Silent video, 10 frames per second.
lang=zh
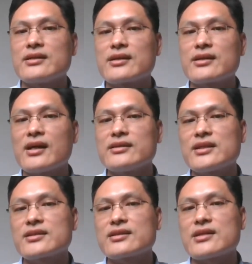西方
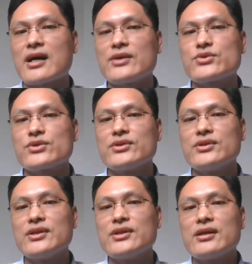的君主制
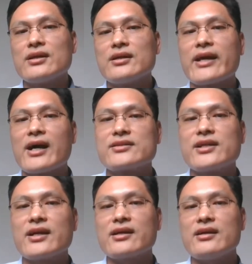也必须
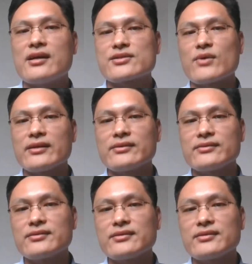实现公共利益，